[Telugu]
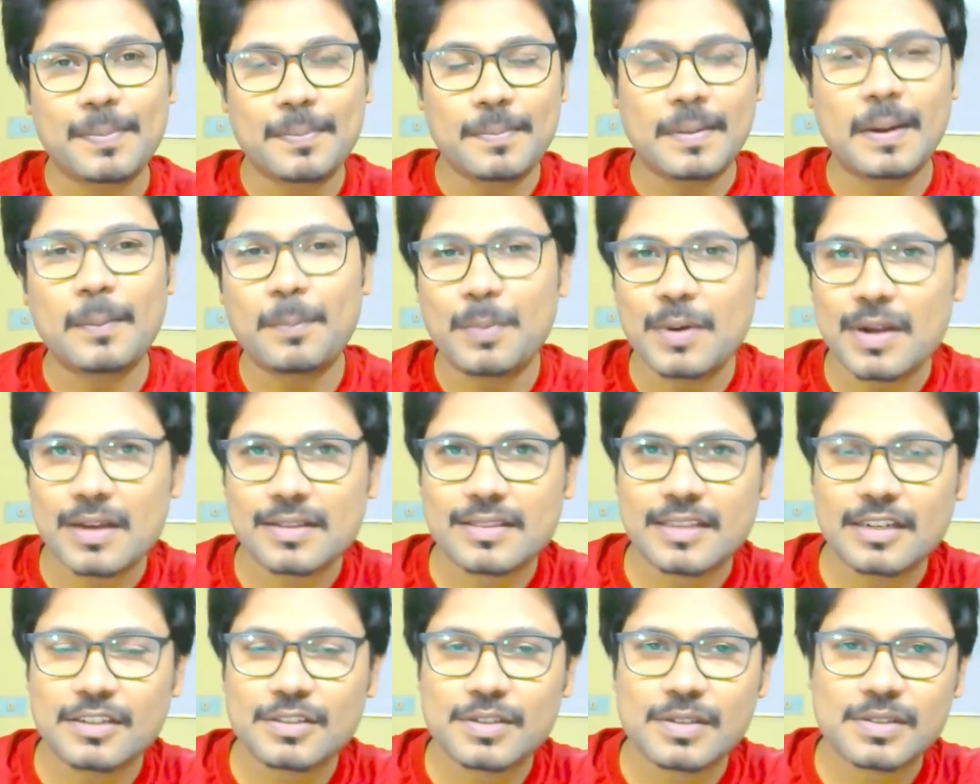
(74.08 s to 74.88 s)
అప్పుడు
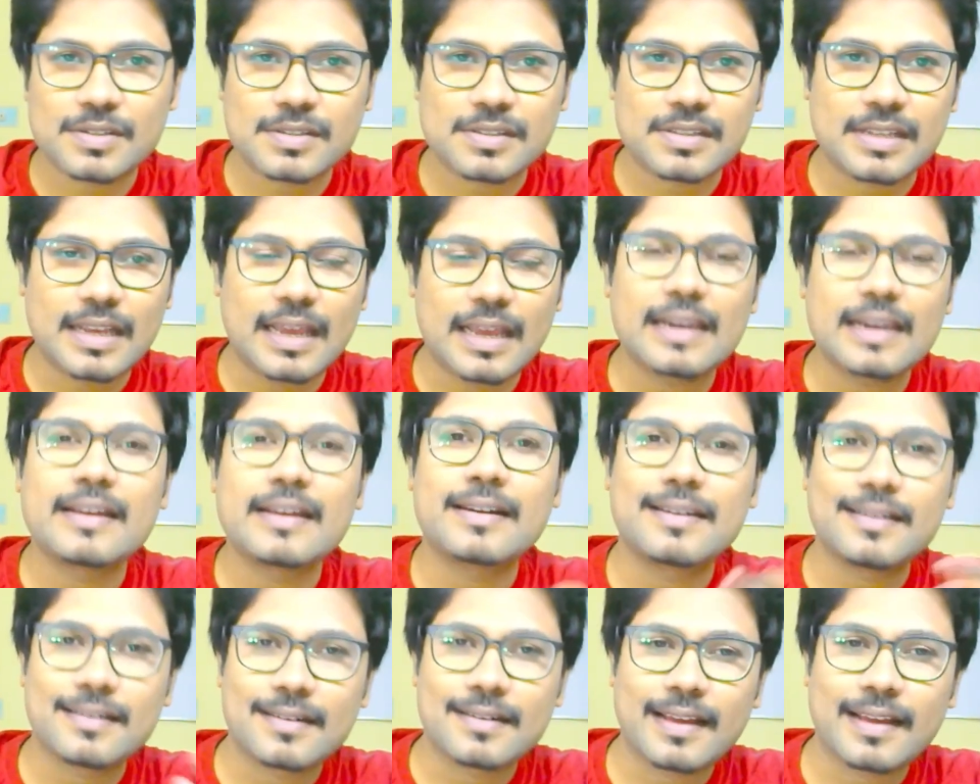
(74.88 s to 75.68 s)
నాకు తెలిసి వస్తుంది ఐ
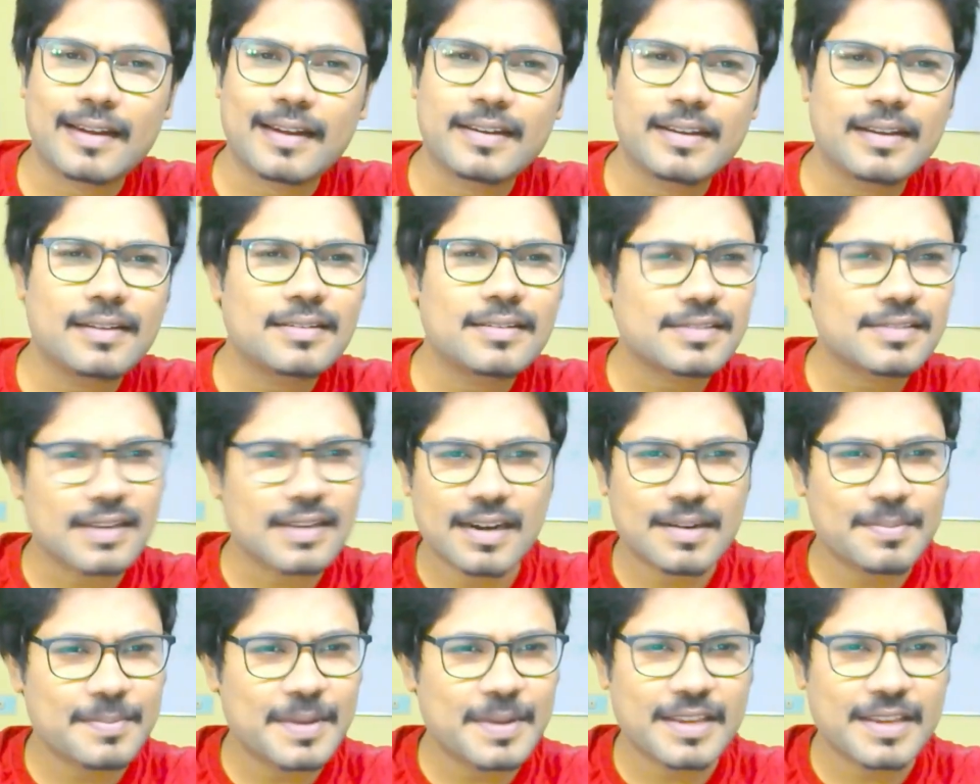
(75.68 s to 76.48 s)
గెట్ అ క్లారిటీ ఐ
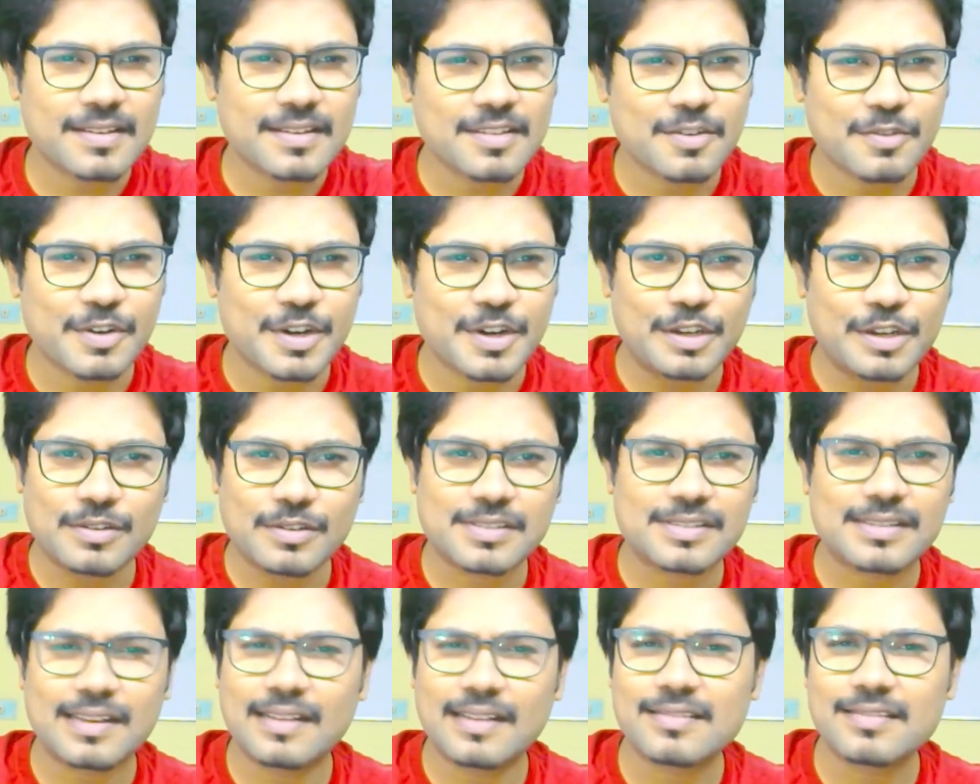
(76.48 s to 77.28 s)
స్టార్ట్ మేకింగ్ ద
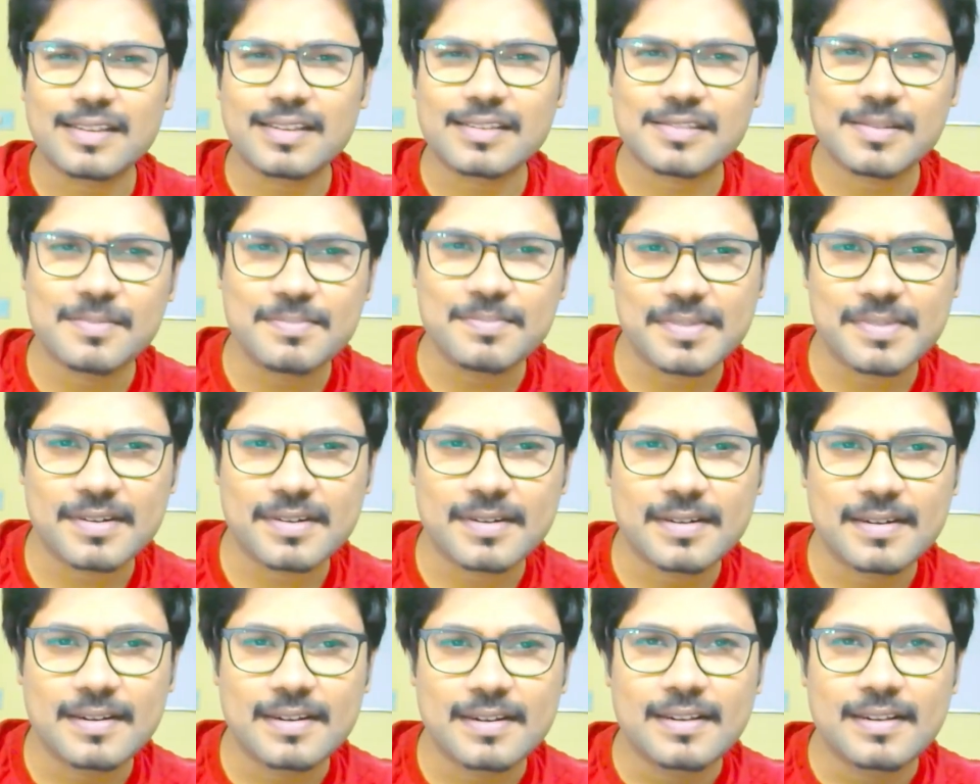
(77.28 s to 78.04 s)
వీడియోస్ అంతే సింపుల్